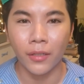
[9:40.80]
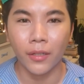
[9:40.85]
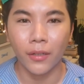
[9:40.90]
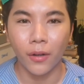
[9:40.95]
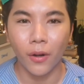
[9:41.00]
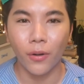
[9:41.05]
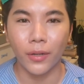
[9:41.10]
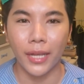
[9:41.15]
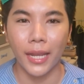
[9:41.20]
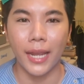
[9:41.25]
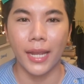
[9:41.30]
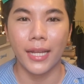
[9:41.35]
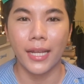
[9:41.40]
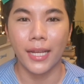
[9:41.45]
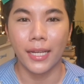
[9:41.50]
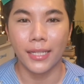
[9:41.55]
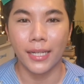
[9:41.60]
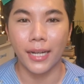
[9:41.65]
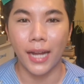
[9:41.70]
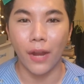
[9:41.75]
โอเค
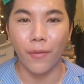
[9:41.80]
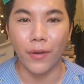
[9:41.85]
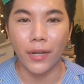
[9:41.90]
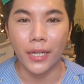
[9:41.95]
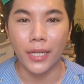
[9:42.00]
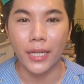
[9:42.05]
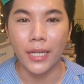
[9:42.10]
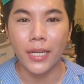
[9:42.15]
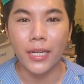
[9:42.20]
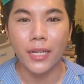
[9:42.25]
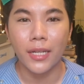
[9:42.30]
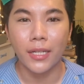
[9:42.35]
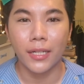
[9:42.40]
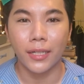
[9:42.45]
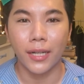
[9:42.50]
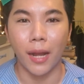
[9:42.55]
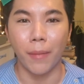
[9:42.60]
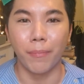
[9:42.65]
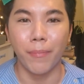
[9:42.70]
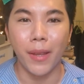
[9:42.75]
ยังไงวันนี้
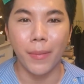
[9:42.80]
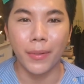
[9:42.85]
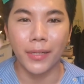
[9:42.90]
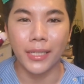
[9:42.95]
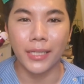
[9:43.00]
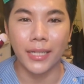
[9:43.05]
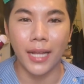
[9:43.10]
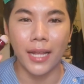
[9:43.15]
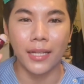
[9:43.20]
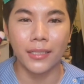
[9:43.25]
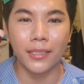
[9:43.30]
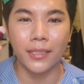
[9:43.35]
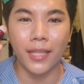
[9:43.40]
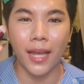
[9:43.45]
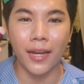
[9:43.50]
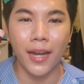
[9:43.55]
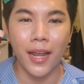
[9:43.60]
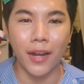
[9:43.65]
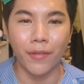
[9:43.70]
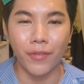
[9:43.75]
กับ Maybelline
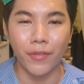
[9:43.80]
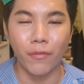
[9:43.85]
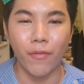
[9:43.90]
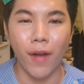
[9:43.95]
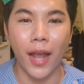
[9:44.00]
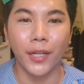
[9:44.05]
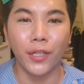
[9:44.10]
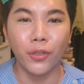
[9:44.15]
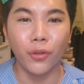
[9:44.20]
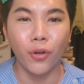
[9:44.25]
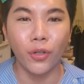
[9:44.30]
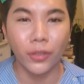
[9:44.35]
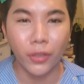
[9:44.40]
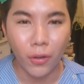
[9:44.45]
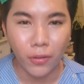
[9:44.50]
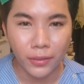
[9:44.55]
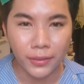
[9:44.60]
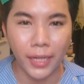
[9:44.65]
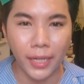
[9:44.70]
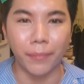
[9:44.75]
Instant Age Rewind ที่ทุกคนต้
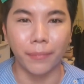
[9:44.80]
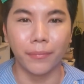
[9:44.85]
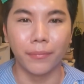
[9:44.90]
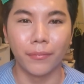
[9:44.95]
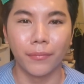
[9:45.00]
องเจ็บ